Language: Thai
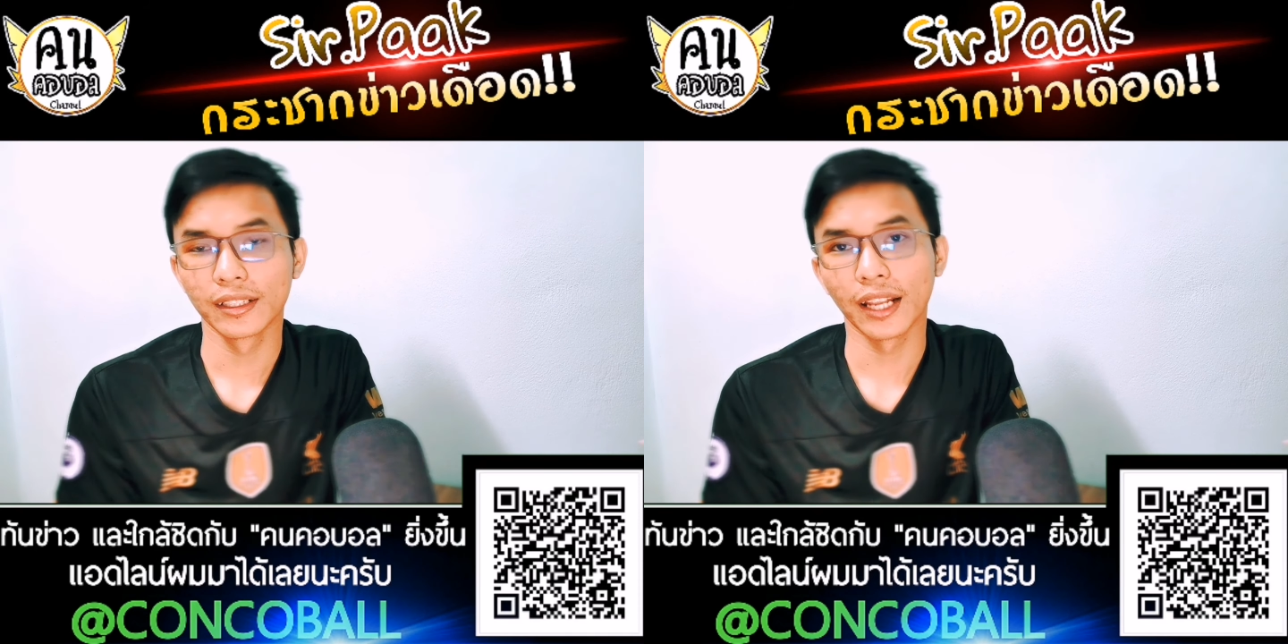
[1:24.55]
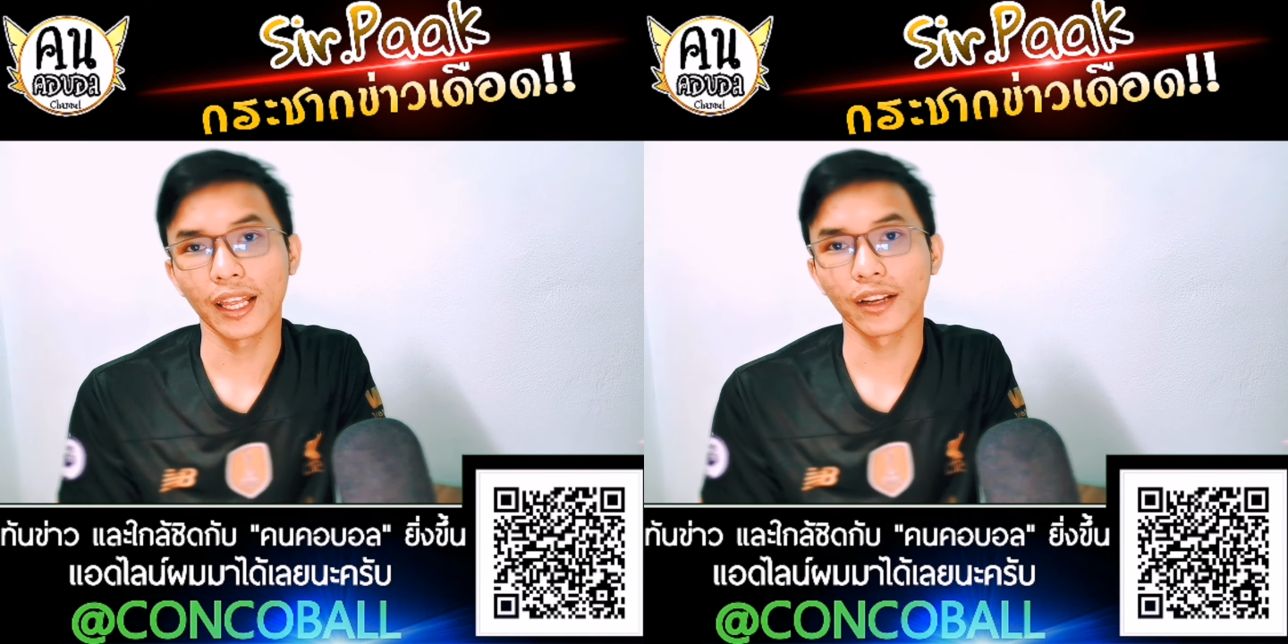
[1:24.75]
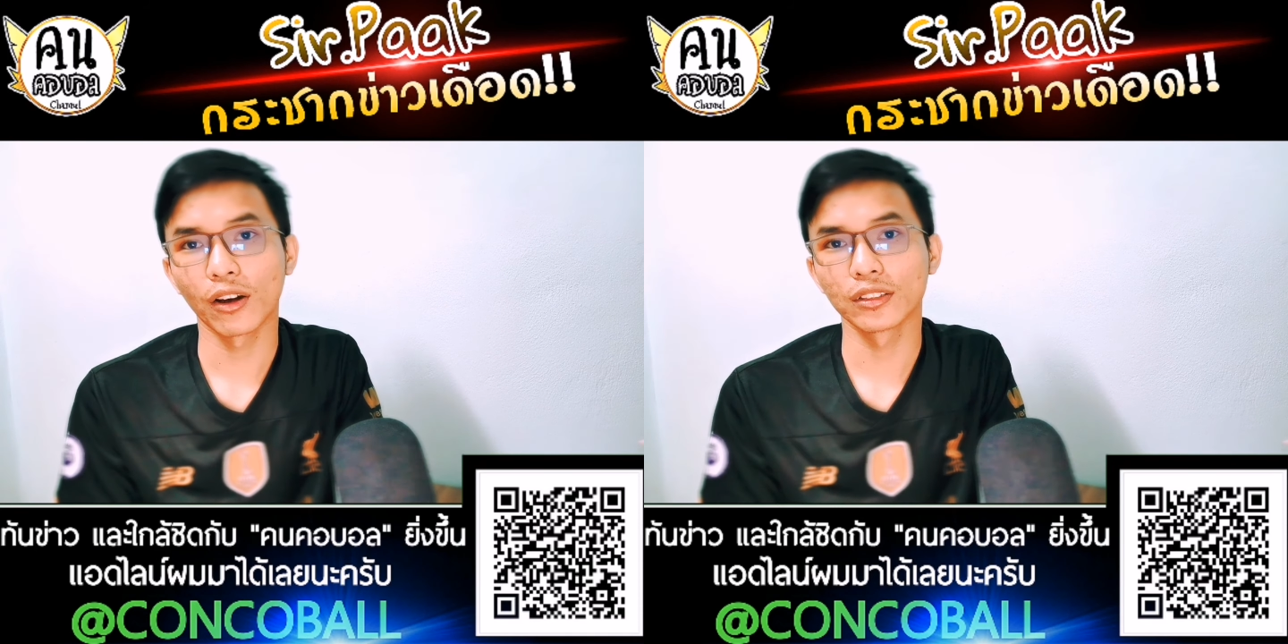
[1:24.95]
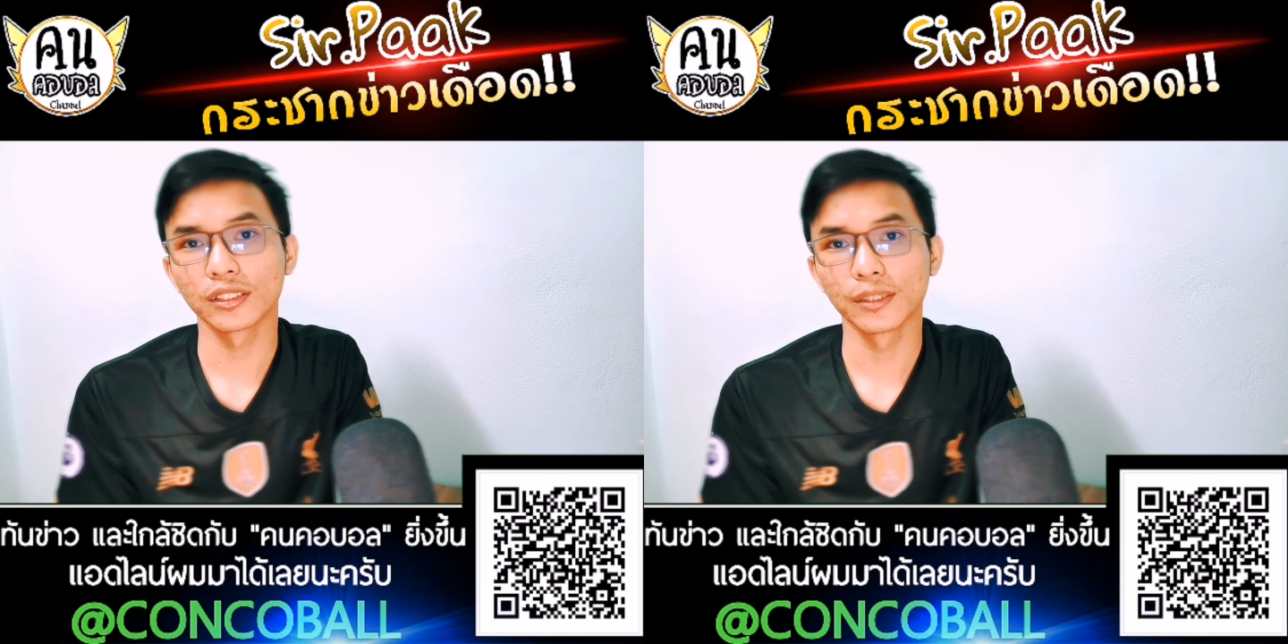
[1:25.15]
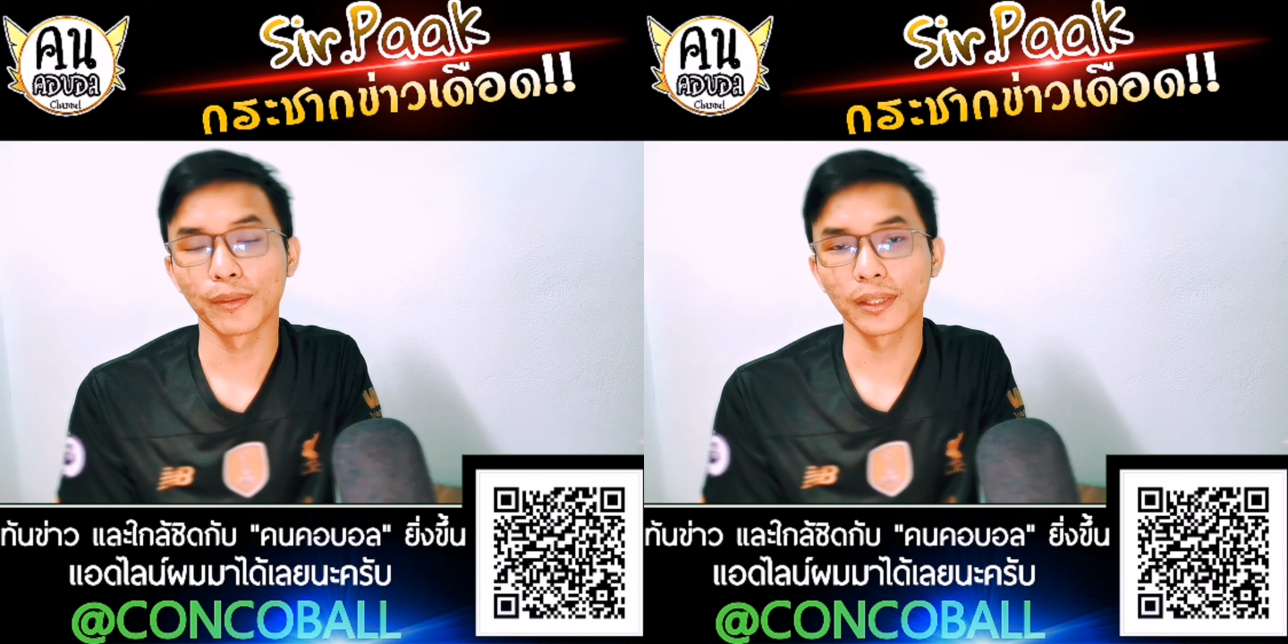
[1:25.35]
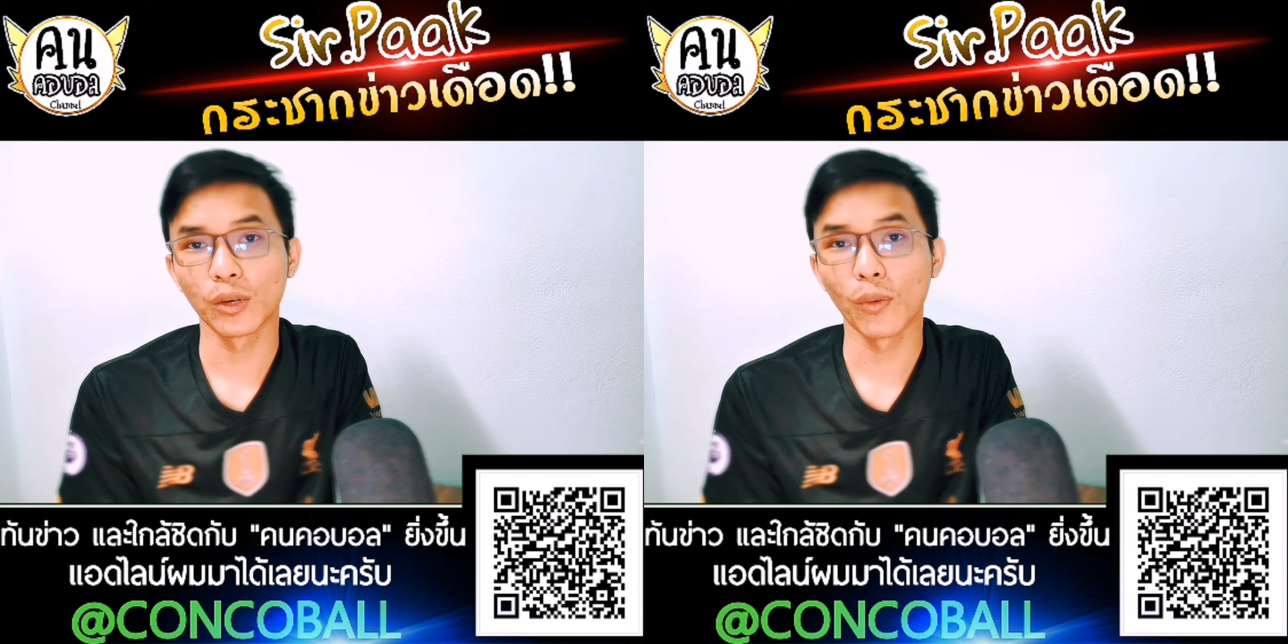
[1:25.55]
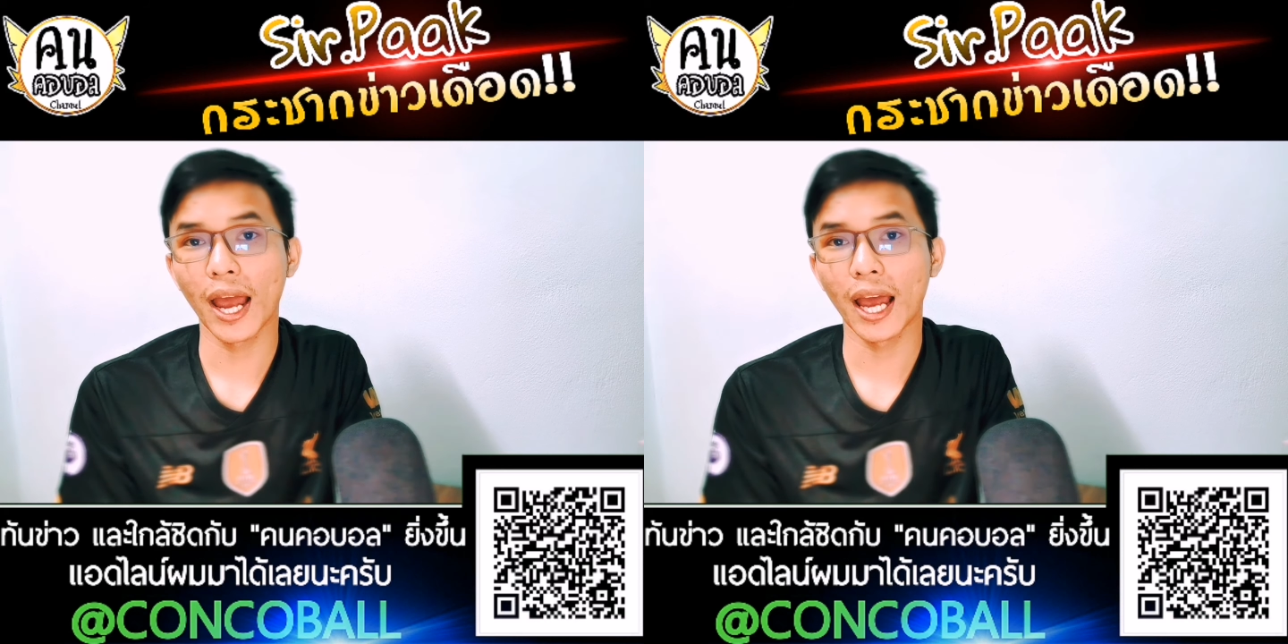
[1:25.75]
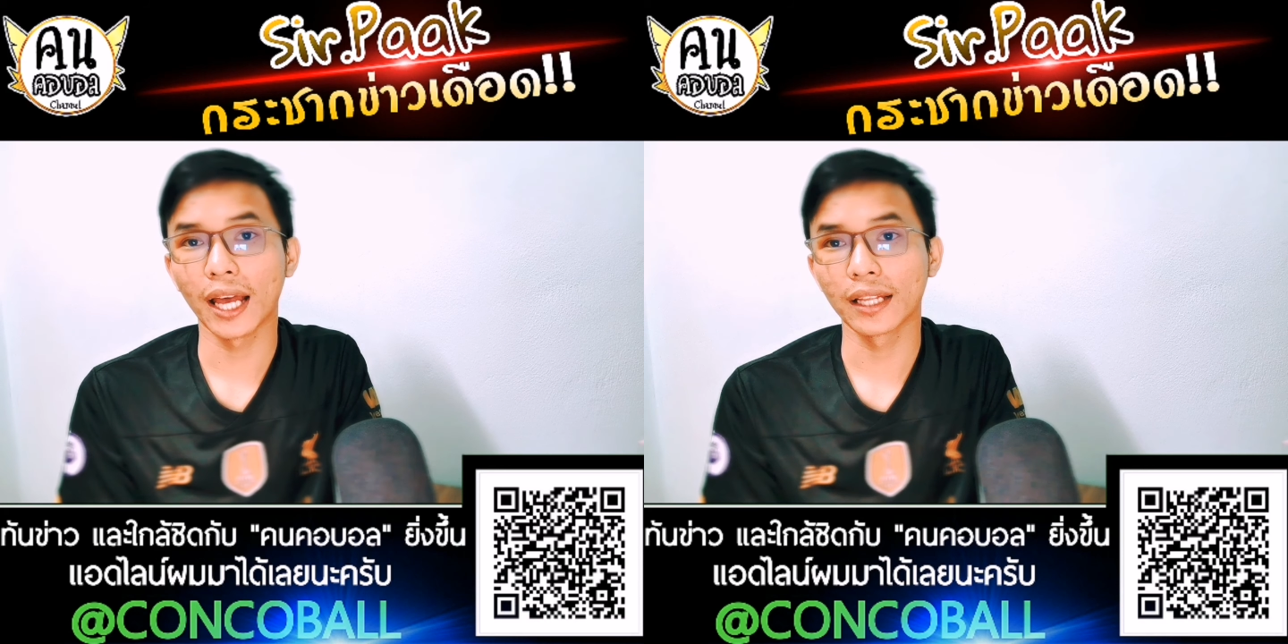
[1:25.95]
นะก็ถือถือว่า